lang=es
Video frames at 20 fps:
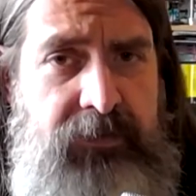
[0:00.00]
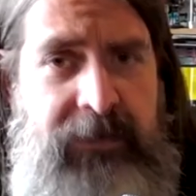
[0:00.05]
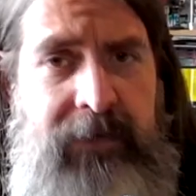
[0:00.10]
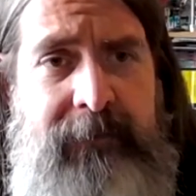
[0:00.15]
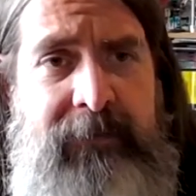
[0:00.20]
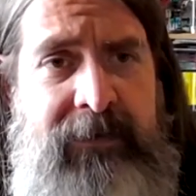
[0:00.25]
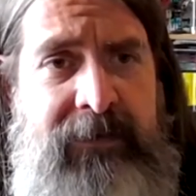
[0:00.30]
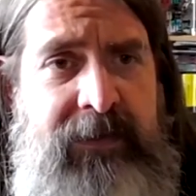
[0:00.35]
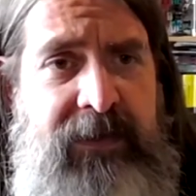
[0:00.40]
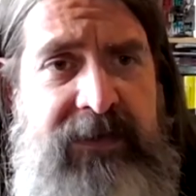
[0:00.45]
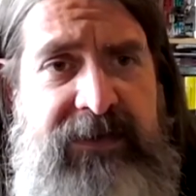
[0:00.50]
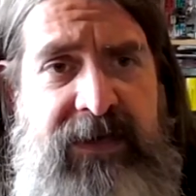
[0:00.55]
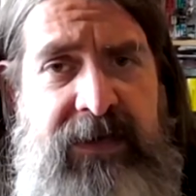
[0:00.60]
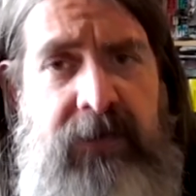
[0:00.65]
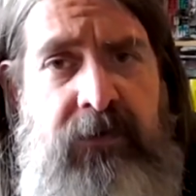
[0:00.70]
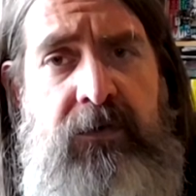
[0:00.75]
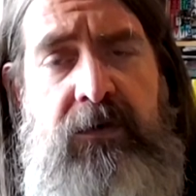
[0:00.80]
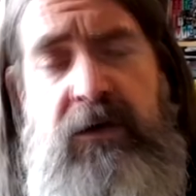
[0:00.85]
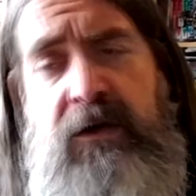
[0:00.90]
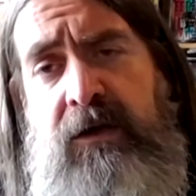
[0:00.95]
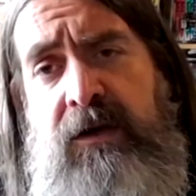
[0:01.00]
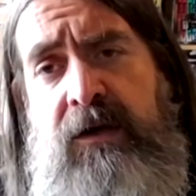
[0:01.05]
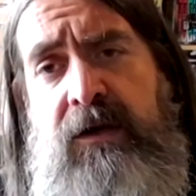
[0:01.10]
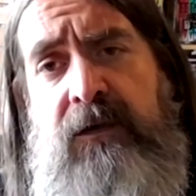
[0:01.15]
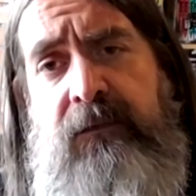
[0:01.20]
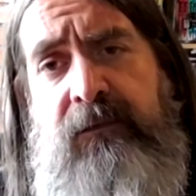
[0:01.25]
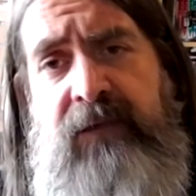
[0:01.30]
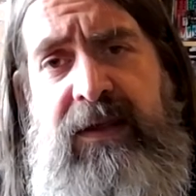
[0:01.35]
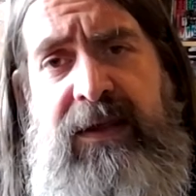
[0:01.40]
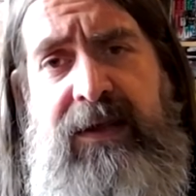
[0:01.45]
totalmente lleno
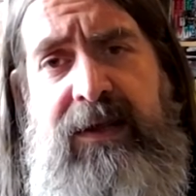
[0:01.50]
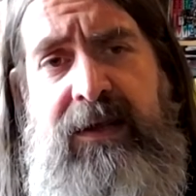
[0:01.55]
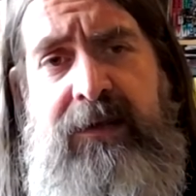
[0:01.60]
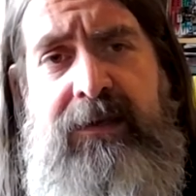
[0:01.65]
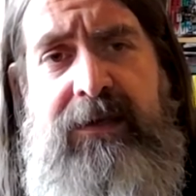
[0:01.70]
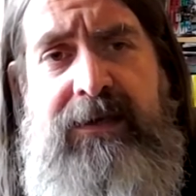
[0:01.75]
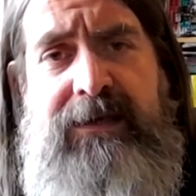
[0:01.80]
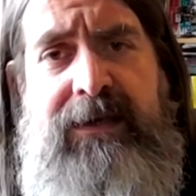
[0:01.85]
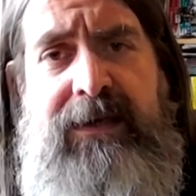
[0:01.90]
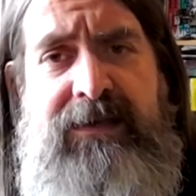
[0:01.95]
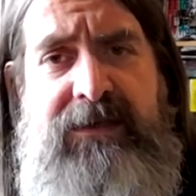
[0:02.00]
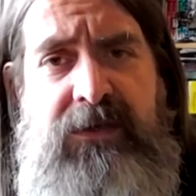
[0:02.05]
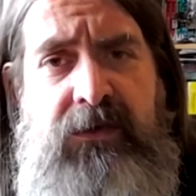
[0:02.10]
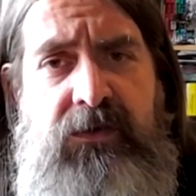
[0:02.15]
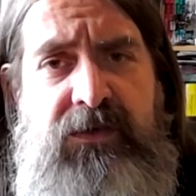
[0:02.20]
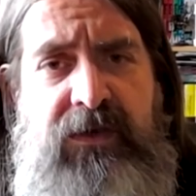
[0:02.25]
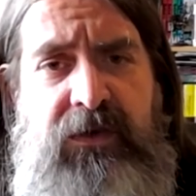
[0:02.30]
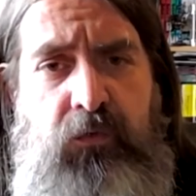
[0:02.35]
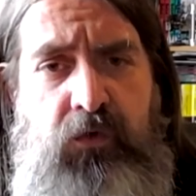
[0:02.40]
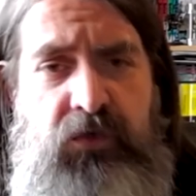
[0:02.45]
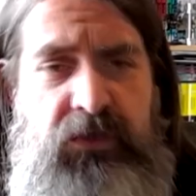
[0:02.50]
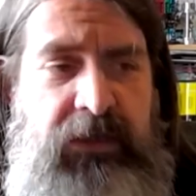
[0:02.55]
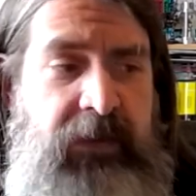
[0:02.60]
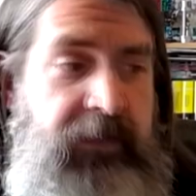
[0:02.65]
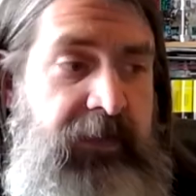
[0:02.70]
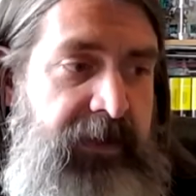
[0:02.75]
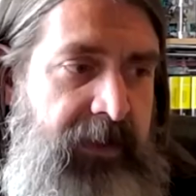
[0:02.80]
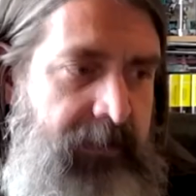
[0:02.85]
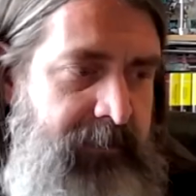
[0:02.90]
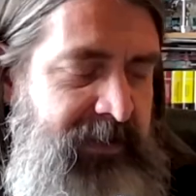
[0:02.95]
de gentes que ha sido secuestrada.